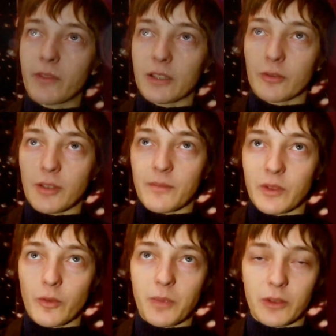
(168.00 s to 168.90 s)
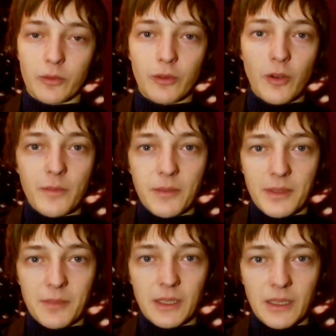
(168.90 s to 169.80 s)
в котором топят углем,
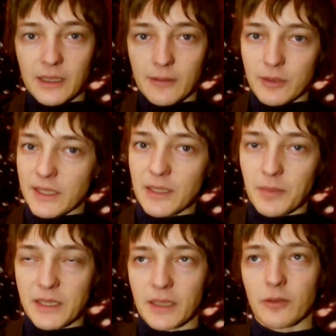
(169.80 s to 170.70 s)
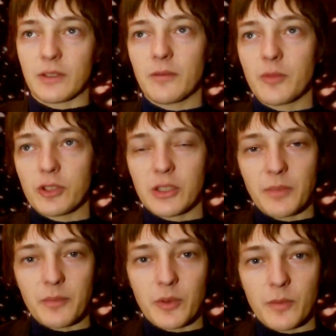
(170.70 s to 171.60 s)
например, иногда вот сыпятся. То есть вы можете
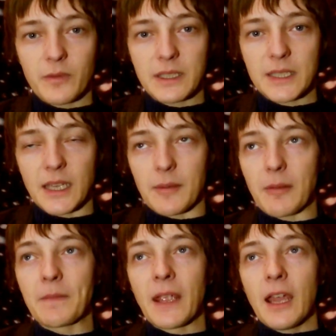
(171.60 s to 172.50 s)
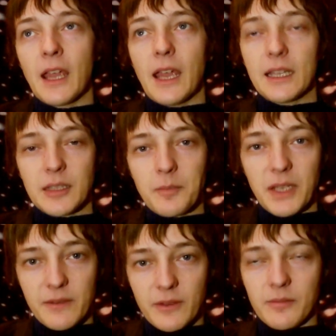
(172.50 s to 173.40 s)
попробовать сами. Это
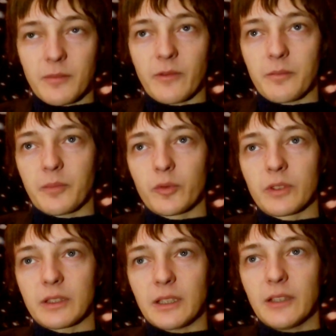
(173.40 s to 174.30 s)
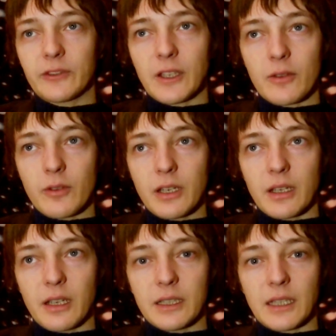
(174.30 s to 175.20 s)
первый пункт. И второе,
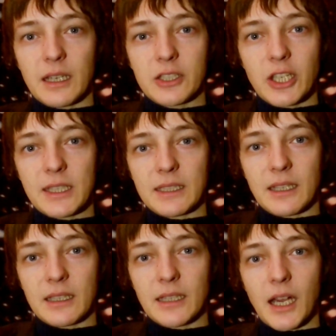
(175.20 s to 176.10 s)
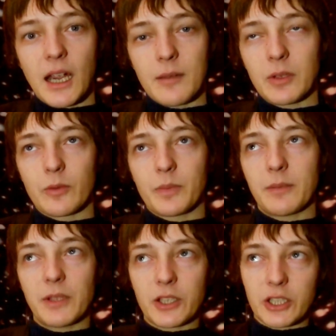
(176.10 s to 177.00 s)
это часто на камеру
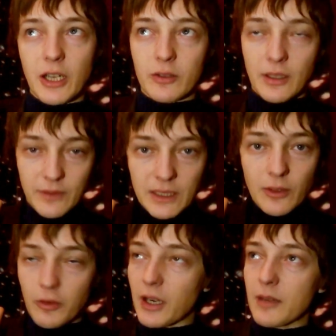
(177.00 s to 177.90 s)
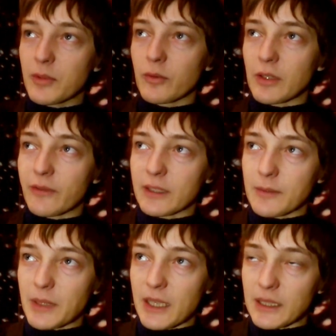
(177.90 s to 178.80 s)
приближают, на видеокамеру, на
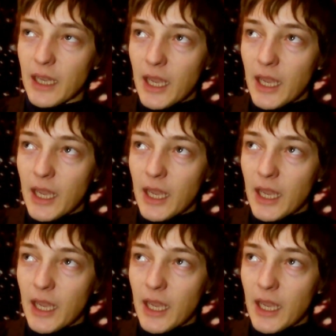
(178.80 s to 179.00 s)
фотоаппараты,